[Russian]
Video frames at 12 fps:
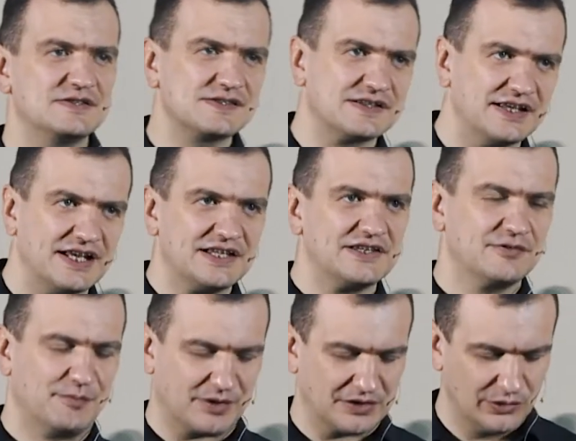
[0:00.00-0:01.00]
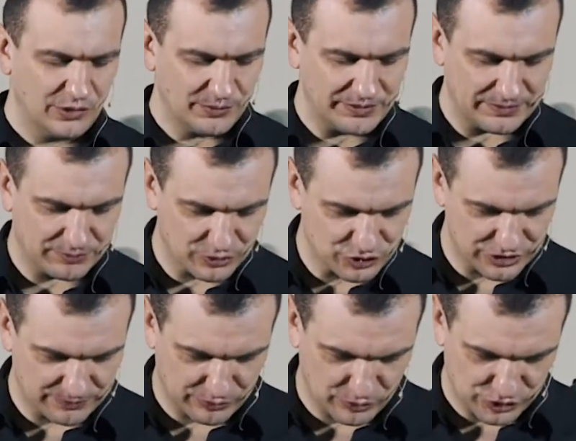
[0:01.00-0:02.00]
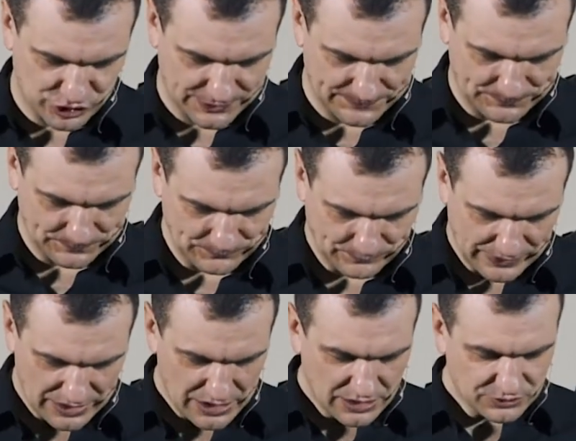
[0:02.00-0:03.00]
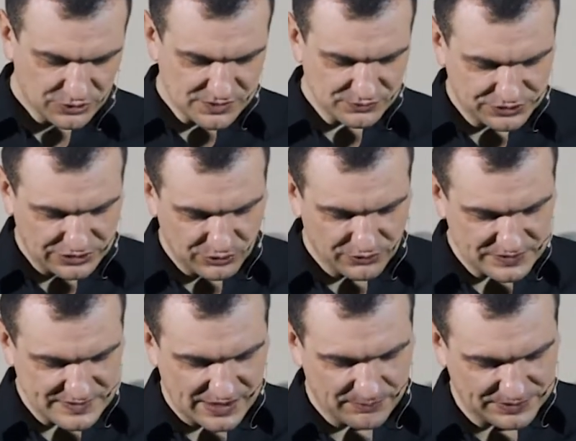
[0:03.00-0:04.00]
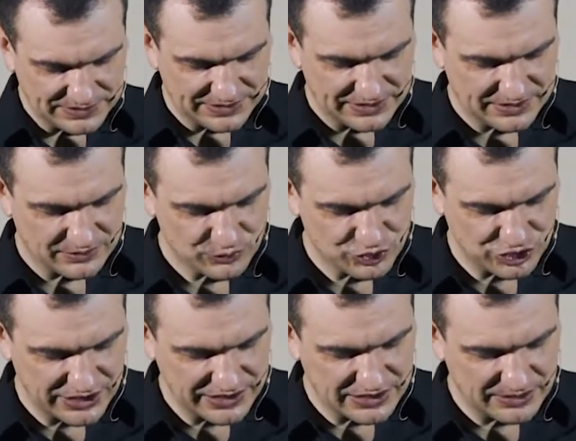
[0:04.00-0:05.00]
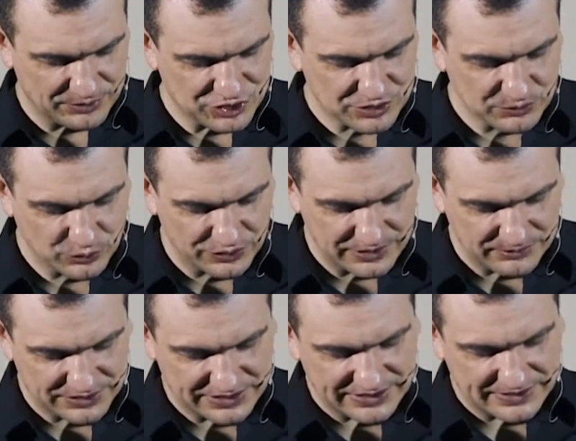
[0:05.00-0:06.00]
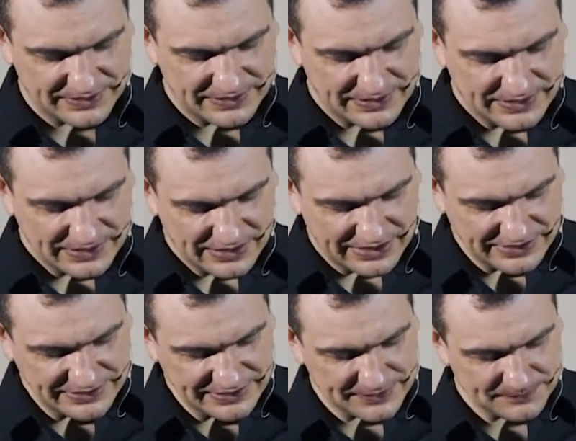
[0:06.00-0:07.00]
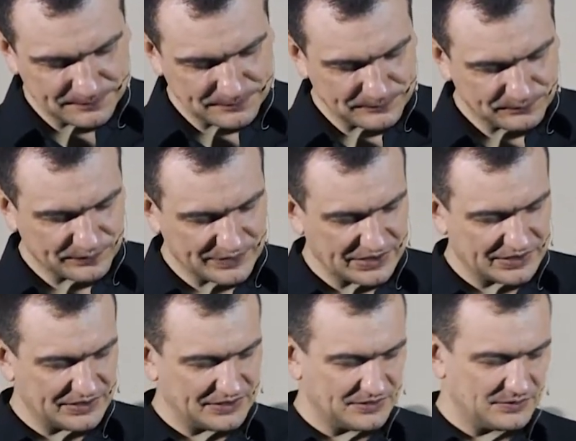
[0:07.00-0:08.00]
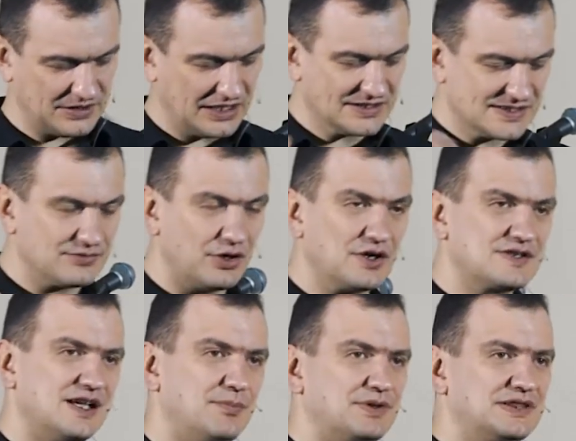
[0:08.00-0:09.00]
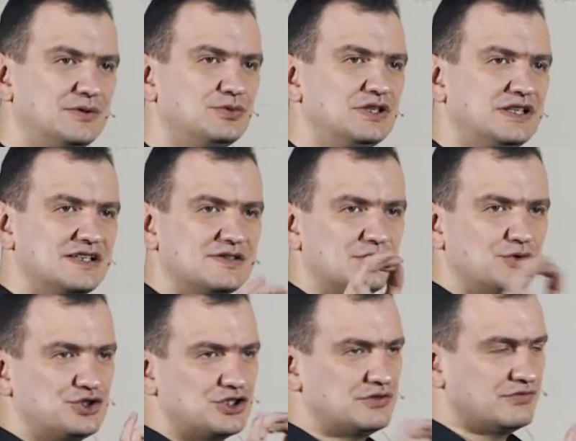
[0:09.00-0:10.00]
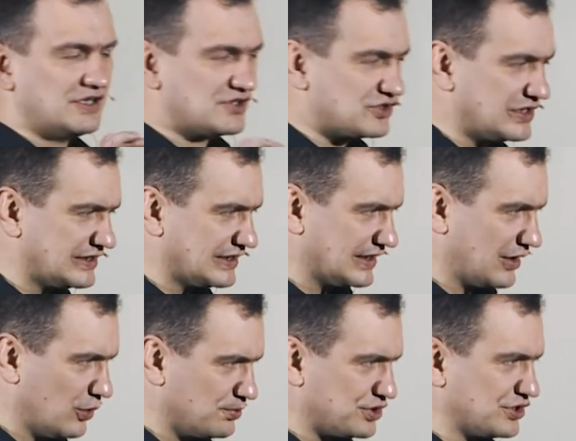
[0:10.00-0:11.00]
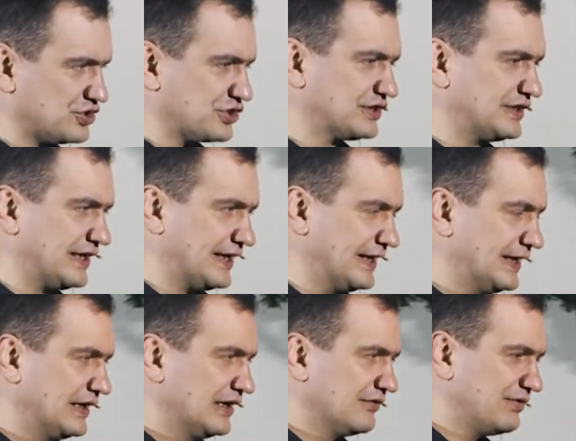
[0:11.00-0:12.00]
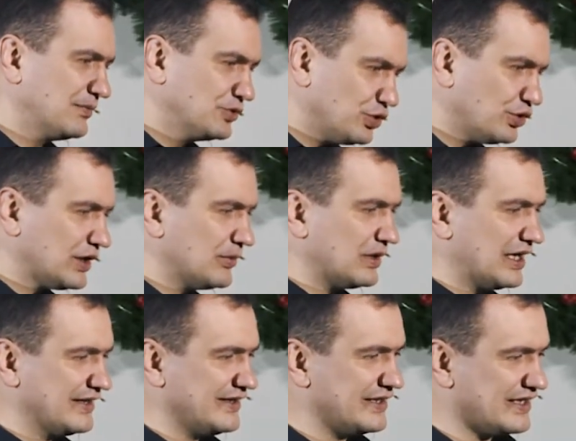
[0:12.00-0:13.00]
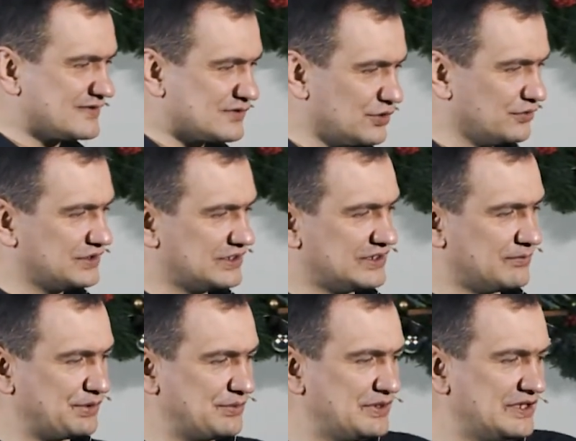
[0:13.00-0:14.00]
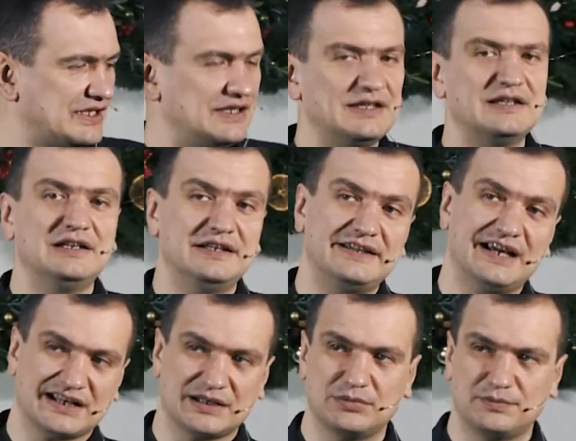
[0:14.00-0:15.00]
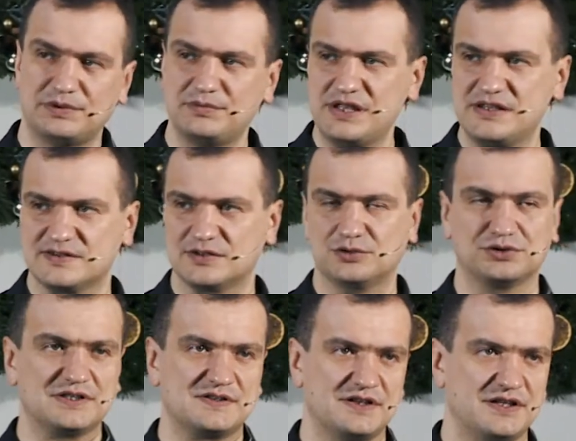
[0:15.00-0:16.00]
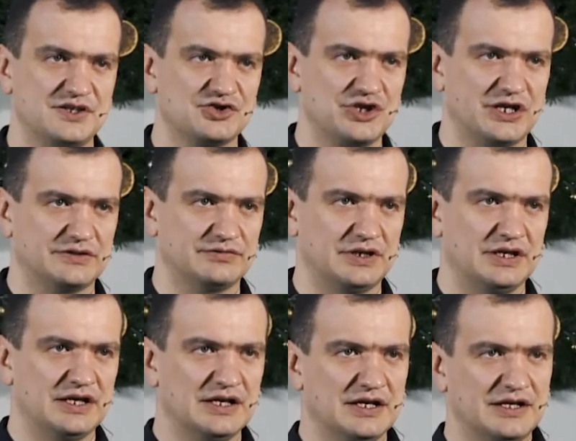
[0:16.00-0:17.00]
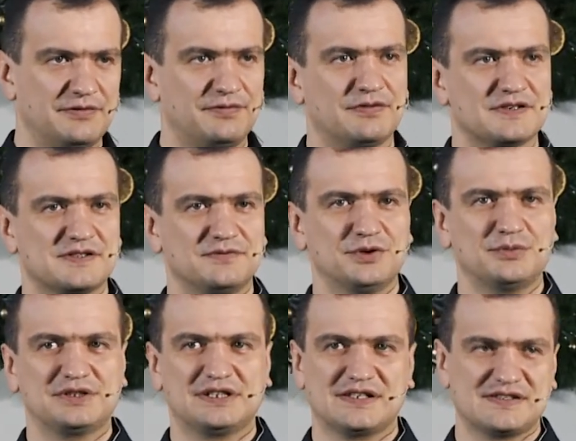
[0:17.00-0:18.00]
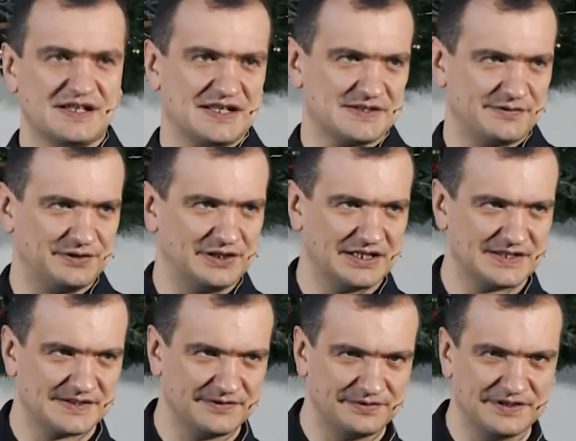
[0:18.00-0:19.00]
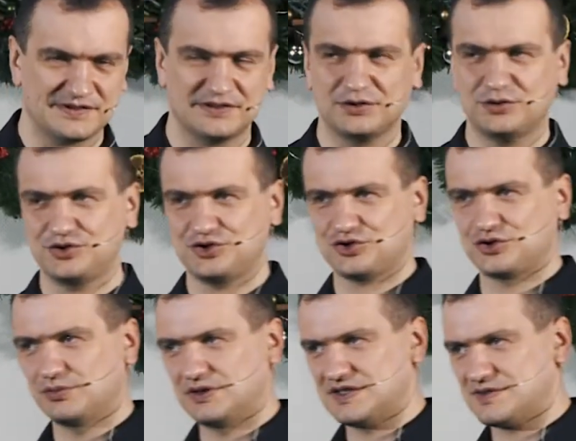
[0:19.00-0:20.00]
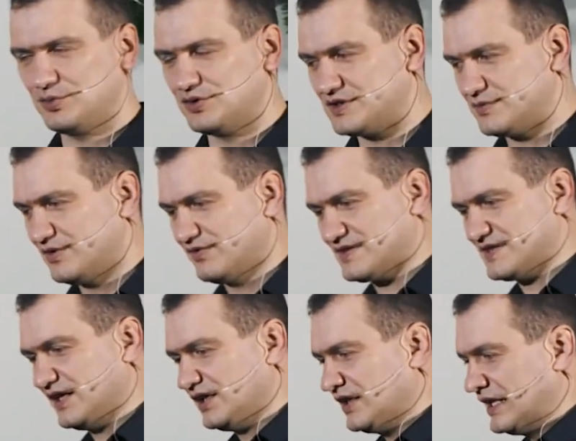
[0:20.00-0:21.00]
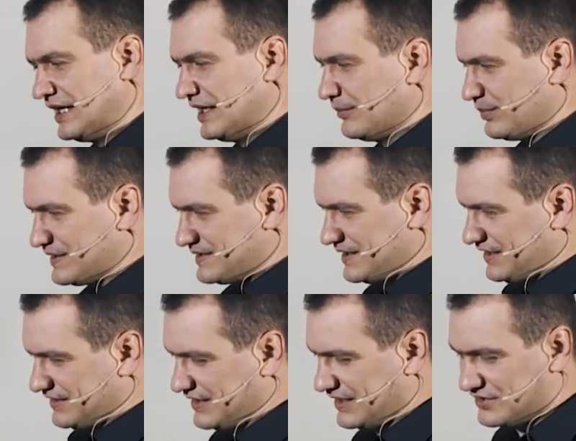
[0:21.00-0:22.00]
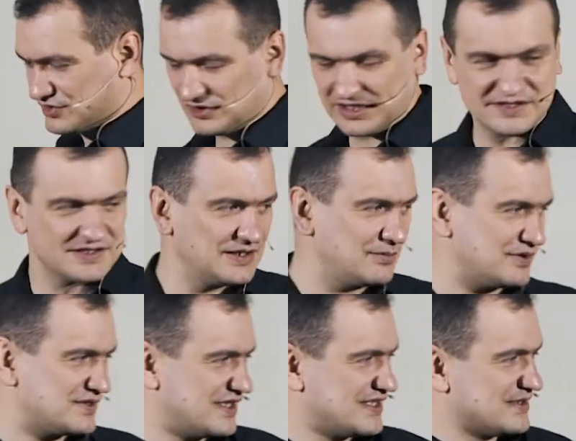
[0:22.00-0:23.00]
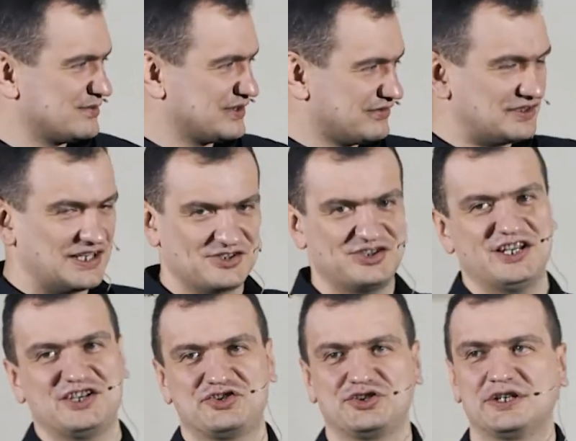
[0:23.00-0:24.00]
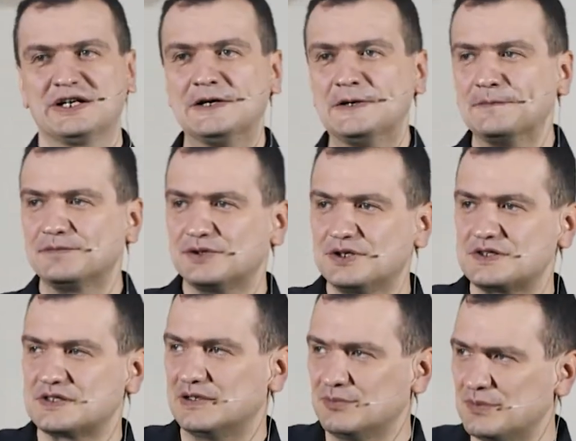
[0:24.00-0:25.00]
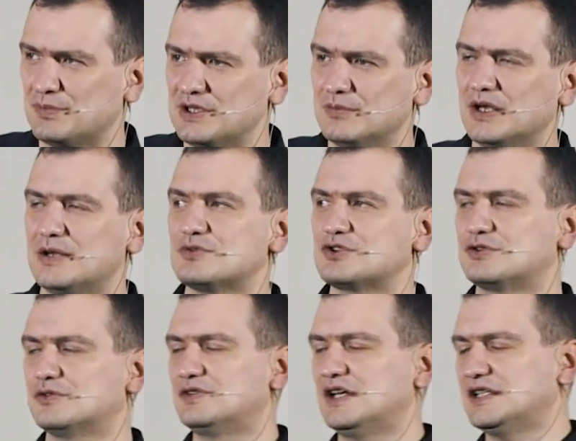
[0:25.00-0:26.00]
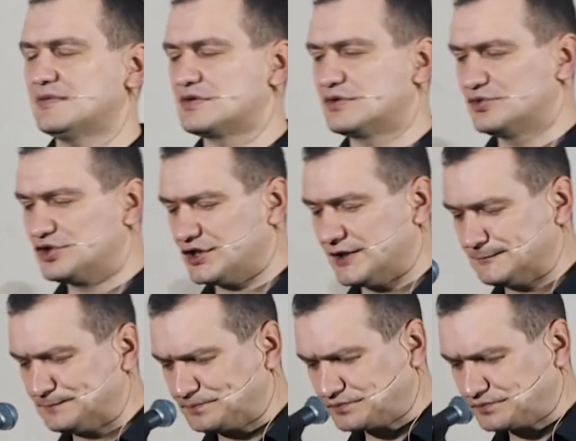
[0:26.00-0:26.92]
стояния в проломе и прочее, прочее. То есть вот такое вот западное учение. почему именно они Э, я называю их западные, у них есть очень важная такая общая черта. Во многом они основаны на применении или якобы применении закона сеяния и жатвы. И в основном это касается финансов. Если ты хочешь, чтобы Господь тебе воздал, посей, да, и желательно посеять именно в наш ящик. То есть мы понимаем, что в данном случае